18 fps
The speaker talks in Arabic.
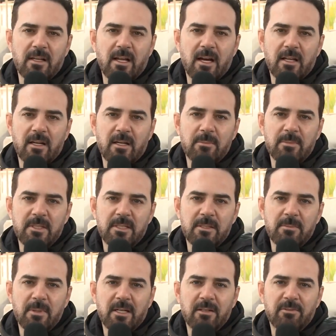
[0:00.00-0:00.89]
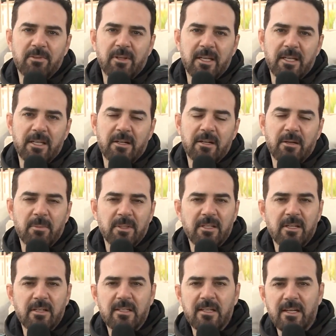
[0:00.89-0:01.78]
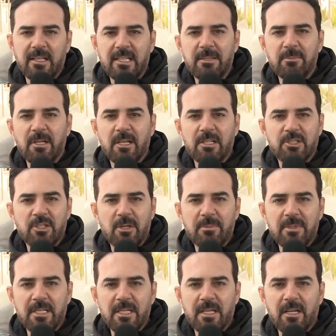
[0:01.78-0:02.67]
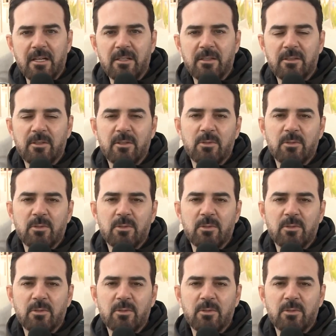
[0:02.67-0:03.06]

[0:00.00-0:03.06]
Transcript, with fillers: العربي بألف خير رمضان كريم للجميع